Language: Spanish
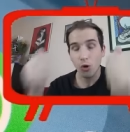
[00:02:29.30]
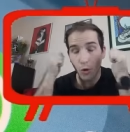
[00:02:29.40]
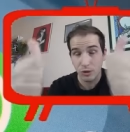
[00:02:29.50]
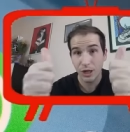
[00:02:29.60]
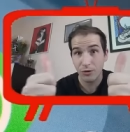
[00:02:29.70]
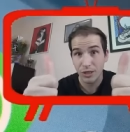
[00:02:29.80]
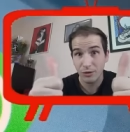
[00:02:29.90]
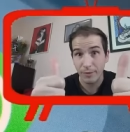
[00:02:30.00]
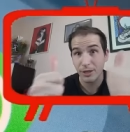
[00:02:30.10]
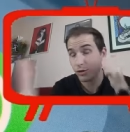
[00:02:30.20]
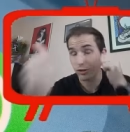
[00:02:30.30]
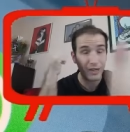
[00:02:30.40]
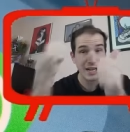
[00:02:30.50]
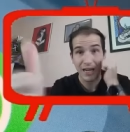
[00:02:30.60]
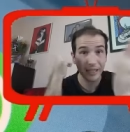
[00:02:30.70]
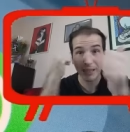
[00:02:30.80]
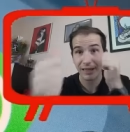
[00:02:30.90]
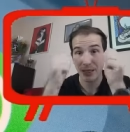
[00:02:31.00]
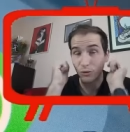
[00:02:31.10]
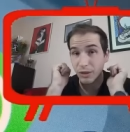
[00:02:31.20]
Un saludito amigos, like,
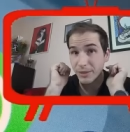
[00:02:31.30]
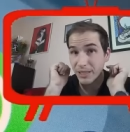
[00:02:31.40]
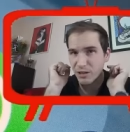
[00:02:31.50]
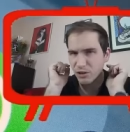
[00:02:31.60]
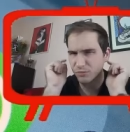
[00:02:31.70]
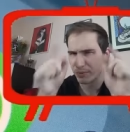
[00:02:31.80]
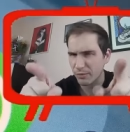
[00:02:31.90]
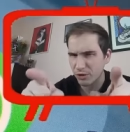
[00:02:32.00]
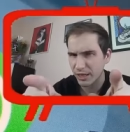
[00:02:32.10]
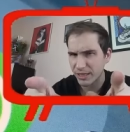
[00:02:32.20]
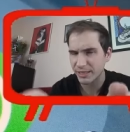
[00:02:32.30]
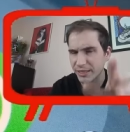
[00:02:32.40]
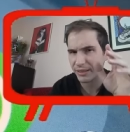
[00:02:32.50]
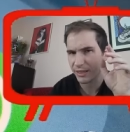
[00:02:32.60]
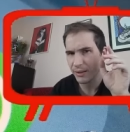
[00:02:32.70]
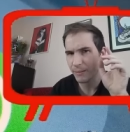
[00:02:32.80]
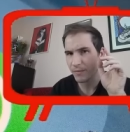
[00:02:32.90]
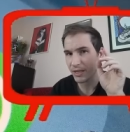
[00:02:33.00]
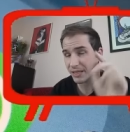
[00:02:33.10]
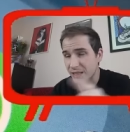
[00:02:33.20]
like, suscribirse, nos vemos en la siguiente
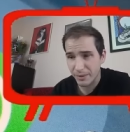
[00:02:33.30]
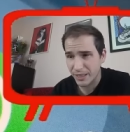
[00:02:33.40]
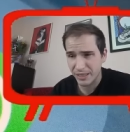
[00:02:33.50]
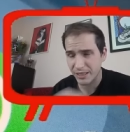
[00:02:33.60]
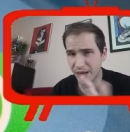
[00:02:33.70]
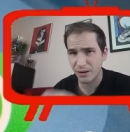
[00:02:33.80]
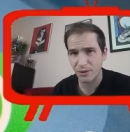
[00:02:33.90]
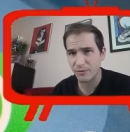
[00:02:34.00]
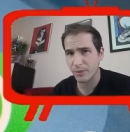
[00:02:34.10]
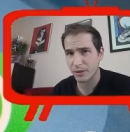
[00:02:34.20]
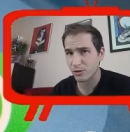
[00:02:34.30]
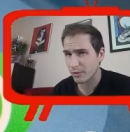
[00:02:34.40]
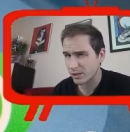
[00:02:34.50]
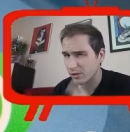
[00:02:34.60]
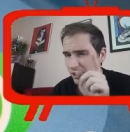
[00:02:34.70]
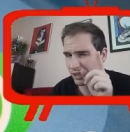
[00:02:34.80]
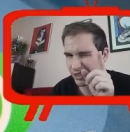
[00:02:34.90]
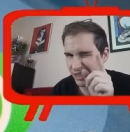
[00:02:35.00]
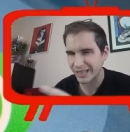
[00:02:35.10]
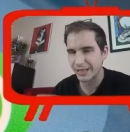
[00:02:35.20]
y ya sabéis que si sale alguna información sobre esto,
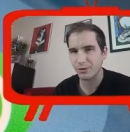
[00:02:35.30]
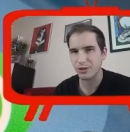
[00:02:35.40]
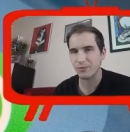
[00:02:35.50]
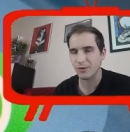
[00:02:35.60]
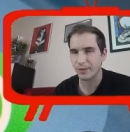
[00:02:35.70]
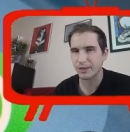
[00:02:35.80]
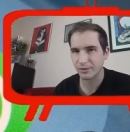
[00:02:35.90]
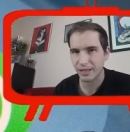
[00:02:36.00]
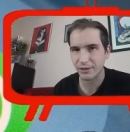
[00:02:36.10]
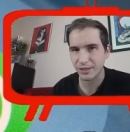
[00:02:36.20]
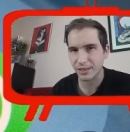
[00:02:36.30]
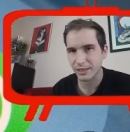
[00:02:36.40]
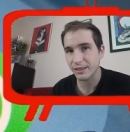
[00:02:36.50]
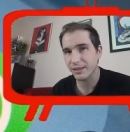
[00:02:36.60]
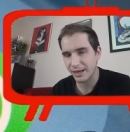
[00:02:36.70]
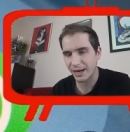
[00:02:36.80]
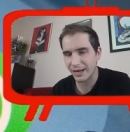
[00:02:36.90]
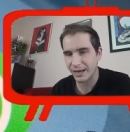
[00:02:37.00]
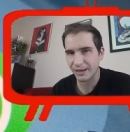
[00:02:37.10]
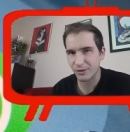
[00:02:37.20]
seguiremos informando, claro que sí.
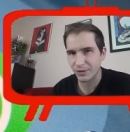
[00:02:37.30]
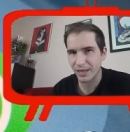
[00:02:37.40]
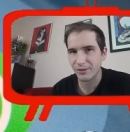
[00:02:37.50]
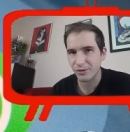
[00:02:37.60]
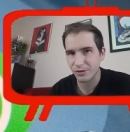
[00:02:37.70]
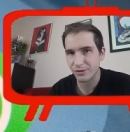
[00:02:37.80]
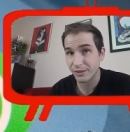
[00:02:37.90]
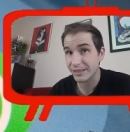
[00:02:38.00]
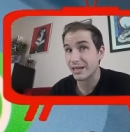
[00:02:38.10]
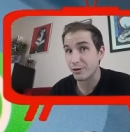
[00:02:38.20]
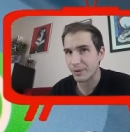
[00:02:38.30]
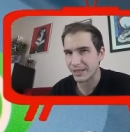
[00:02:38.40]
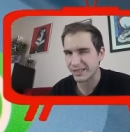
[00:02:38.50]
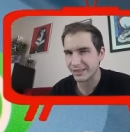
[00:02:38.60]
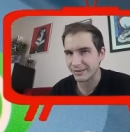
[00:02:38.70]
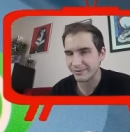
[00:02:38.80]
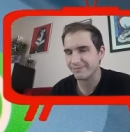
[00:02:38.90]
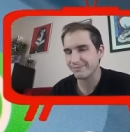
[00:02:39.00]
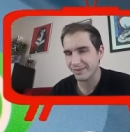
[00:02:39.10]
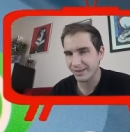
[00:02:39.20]
Hala, cuidaros y a compartir.
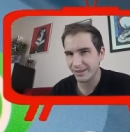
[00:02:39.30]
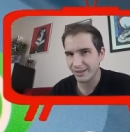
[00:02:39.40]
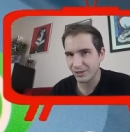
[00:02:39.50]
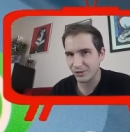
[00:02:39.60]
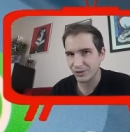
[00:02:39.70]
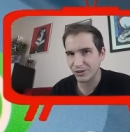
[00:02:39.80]
Con